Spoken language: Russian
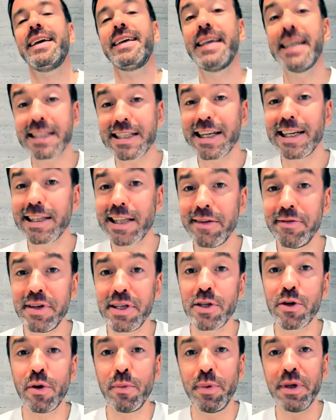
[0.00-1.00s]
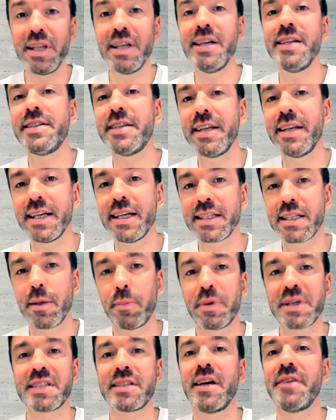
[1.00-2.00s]
Если это видео было интересно,
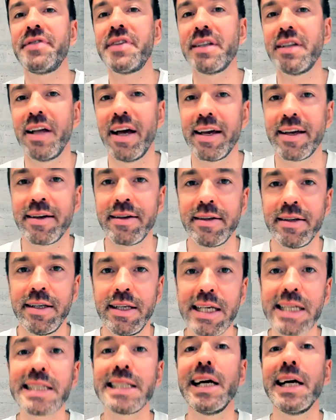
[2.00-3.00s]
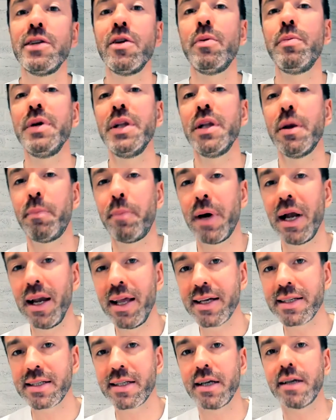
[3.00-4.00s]
поставьте лайк. Если оно было
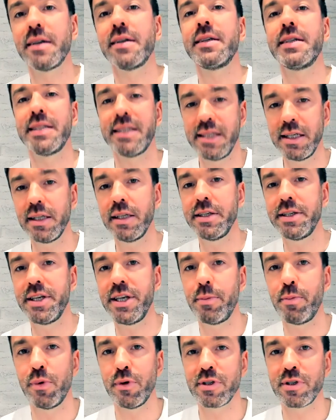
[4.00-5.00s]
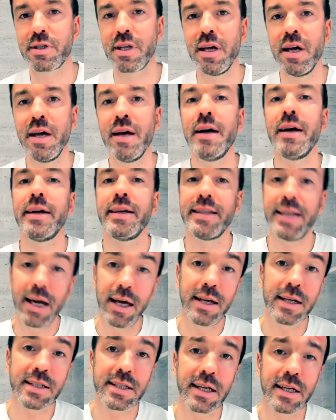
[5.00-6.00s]
полезно, сделайте репост. Я
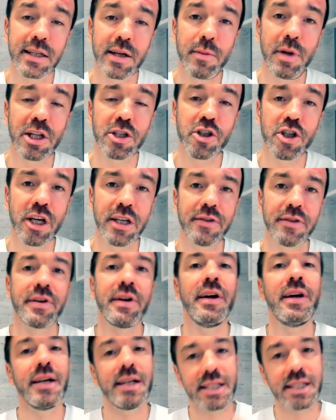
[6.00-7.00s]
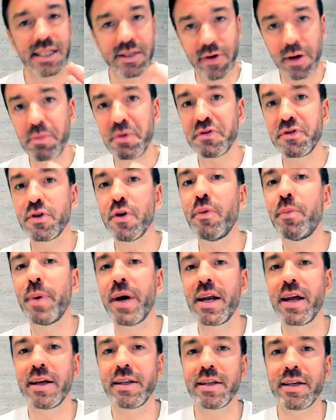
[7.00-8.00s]
Александр Молчанов, с вами все в
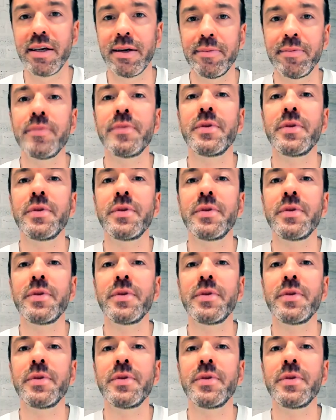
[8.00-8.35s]
порядке.